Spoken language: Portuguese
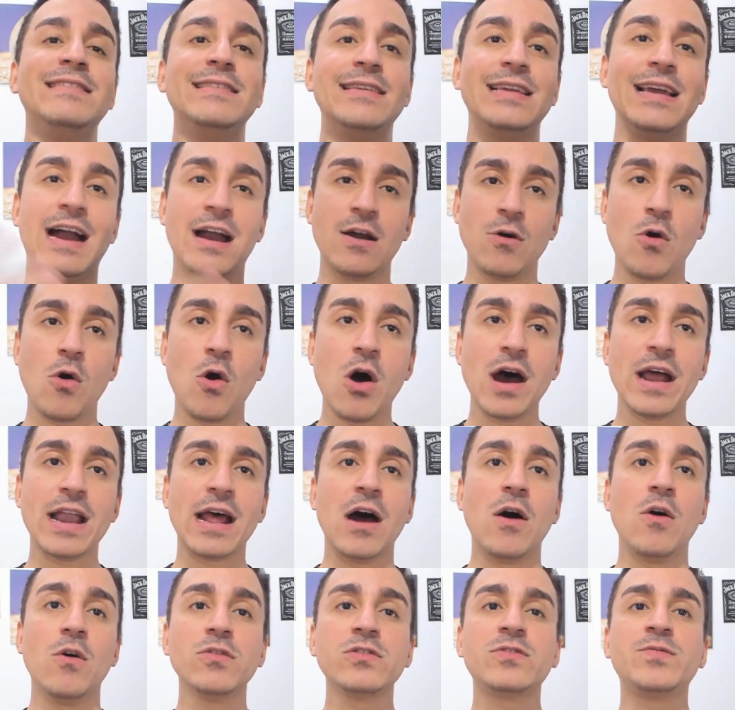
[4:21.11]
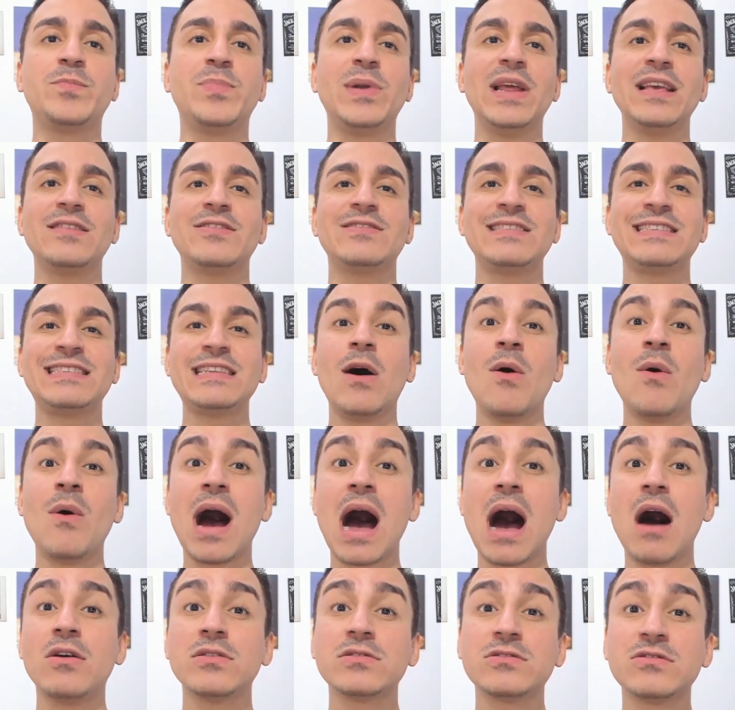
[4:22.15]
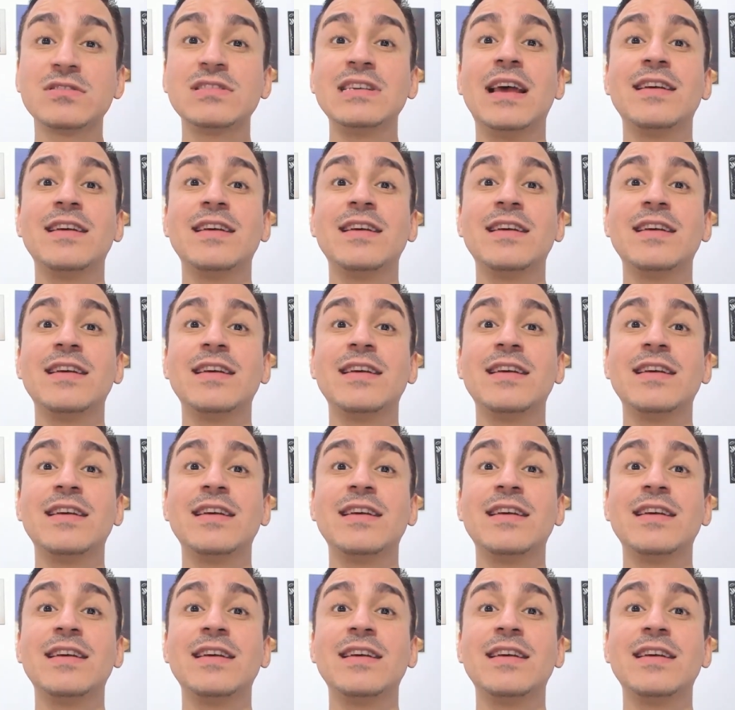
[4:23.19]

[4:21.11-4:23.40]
e agora, os preços estão altos